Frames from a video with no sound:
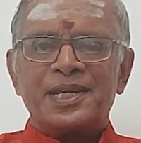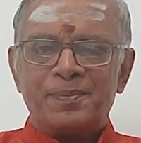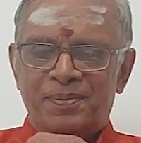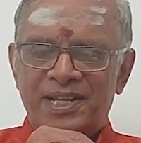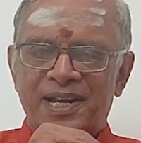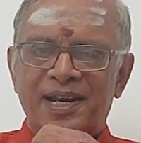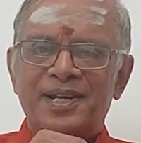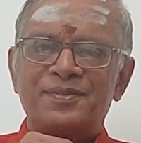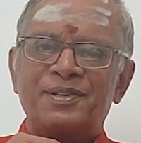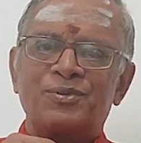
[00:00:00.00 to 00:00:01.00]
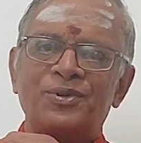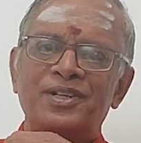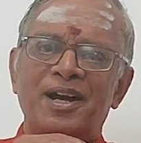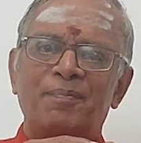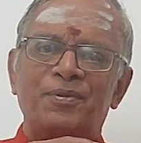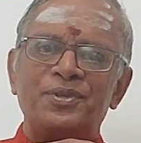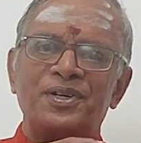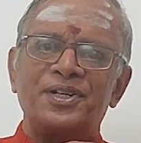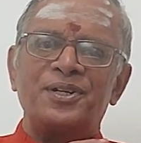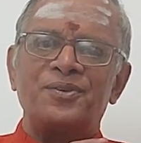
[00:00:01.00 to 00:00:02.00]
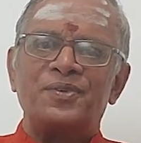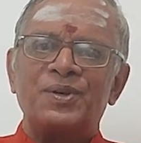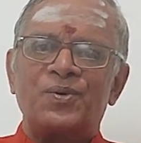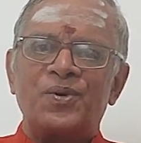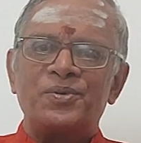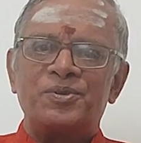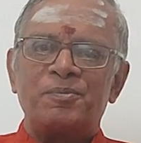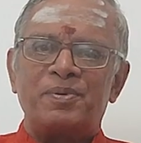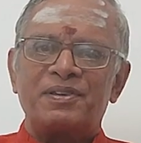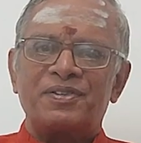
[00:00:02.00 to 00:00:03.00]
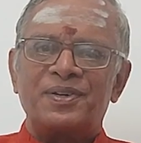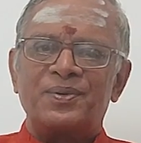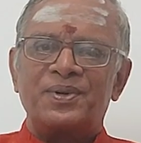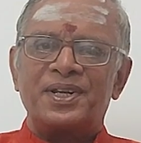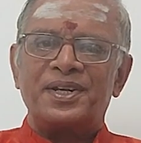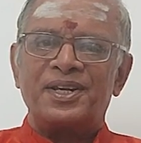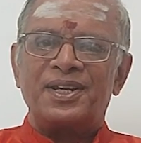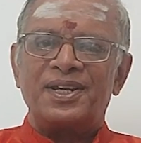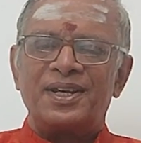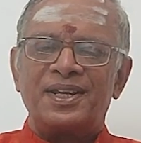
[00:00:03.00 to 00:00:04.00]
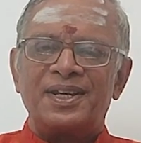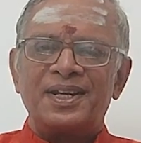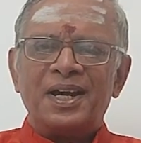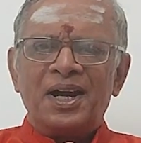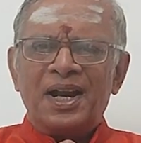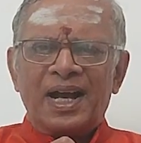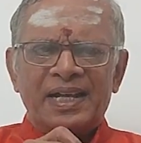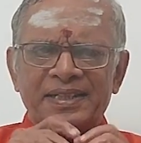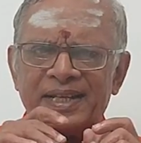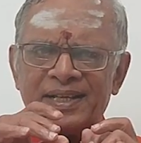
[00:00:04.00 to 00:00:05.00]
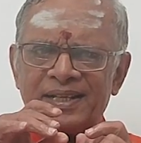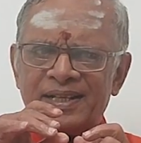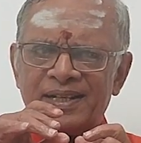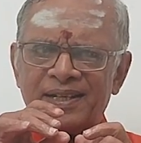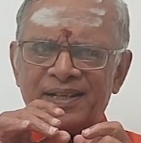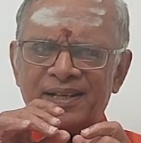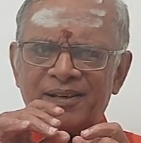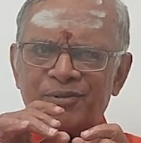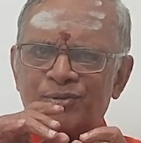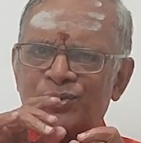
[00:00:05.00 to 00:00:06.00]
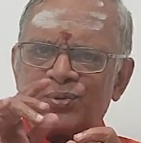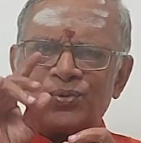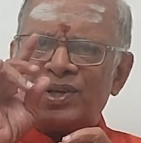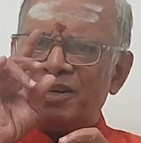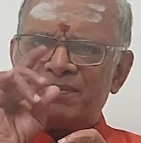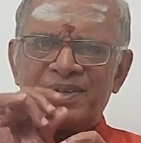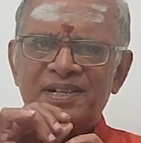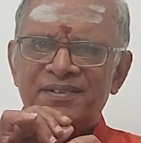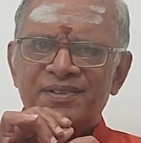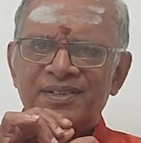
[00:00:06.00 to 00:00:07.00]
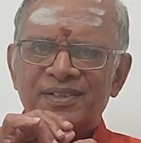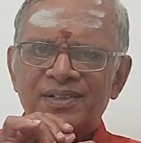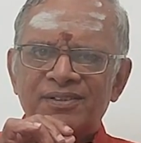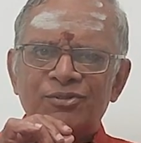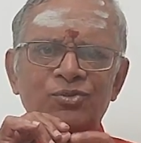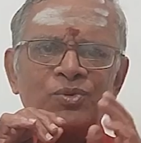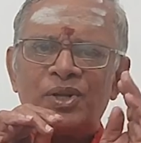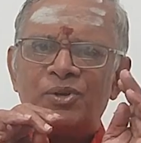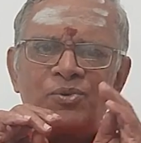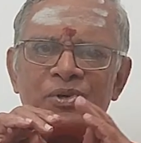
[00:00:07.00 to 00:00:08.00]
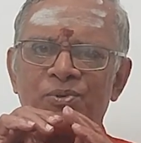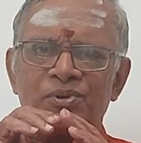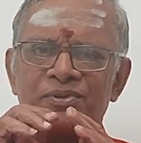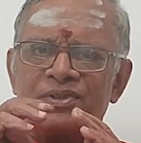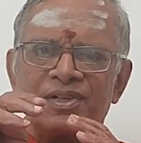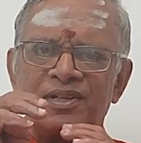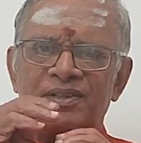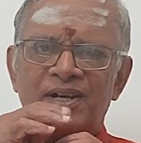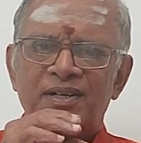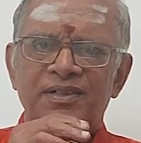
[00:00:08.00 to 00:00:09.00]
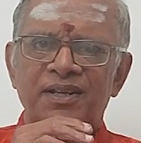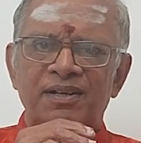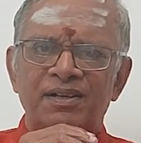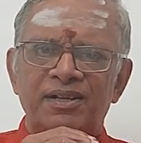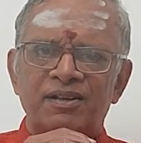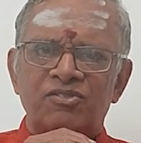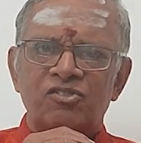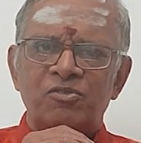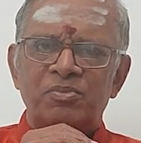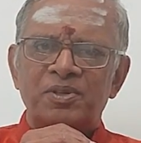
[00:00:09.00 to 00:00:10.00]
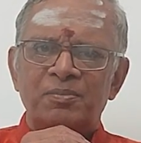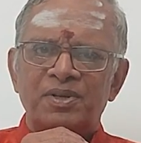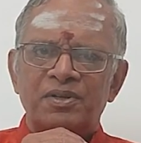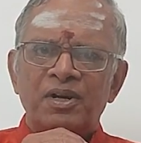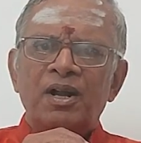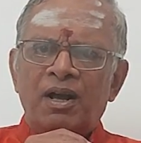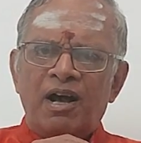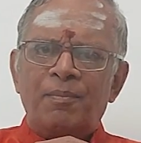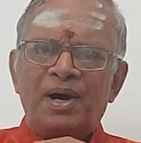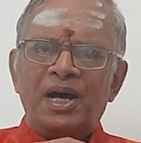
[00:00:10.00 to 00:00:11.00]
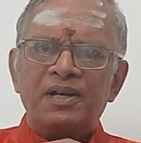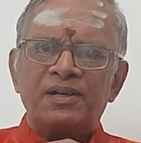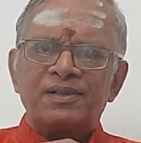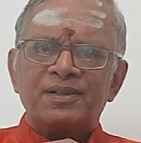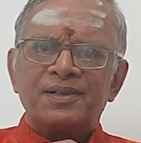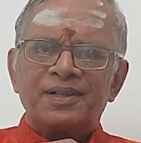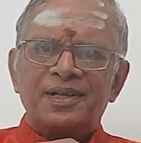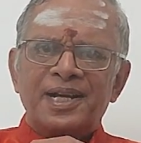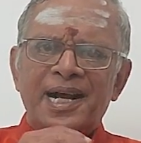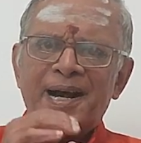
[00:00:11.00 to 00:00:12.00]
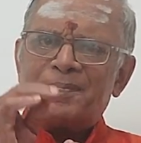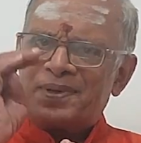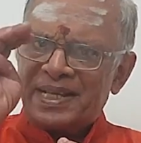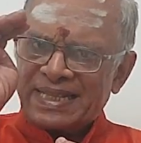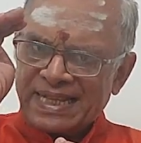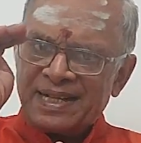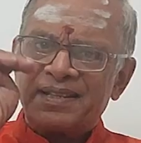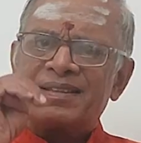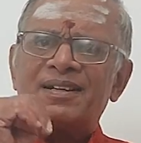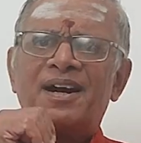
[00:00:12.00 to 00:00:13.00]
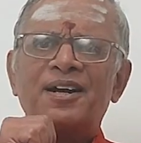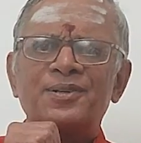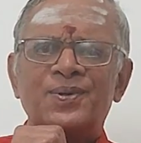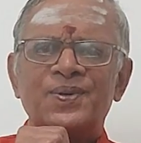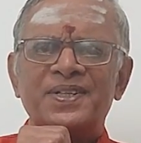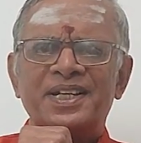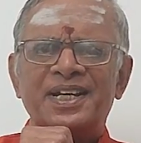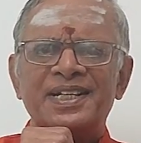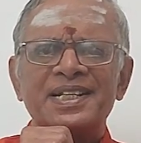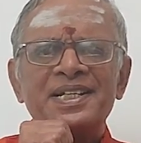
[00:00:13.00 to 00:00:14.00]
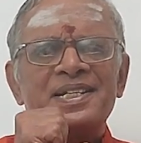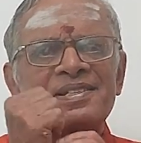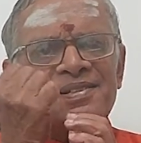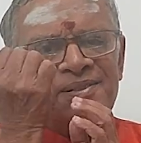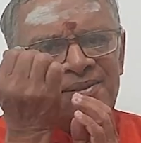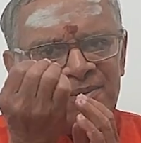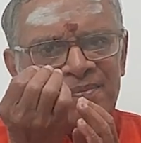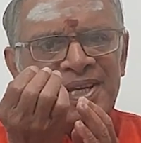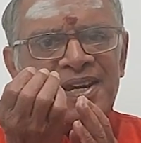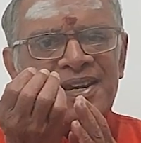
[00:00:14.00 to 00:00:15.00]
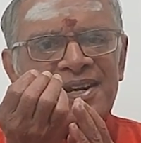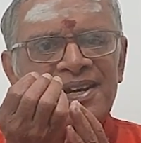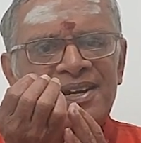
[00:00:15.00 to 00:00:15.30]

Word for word: இப்படியெல்லாம் இவர் சொல்லி அபுதடிகள் இவ்வளோ கோச்சி பேசின உடனே அந்த சூளை மடுத்து இந்த சூளை நோய் கொடுத்து தடுத்து ஆண்டார் இல்லையா சிவபெருமான் ஆமாம் அப்படி தடுத்து ஆட்கொண்ட சிறுமையே